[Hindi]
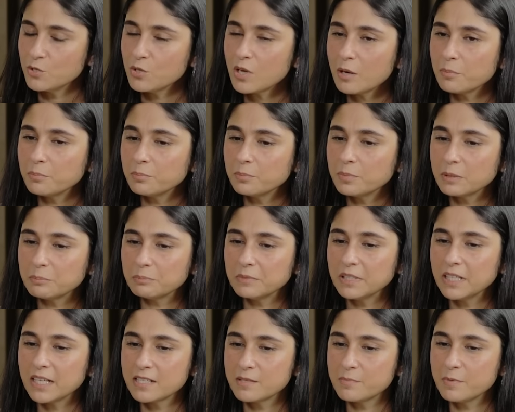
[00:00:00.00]
आप
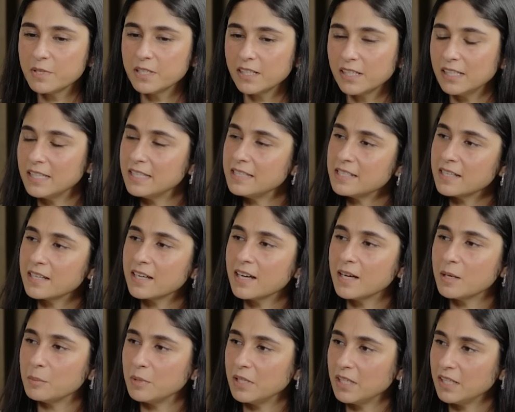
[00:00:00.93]
अपने हस्बैंड अली से
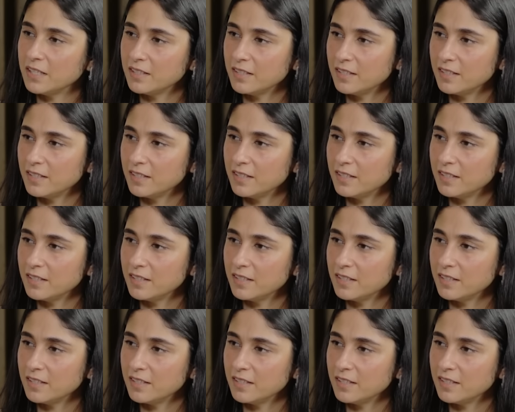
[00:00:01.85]
कहाँ मिली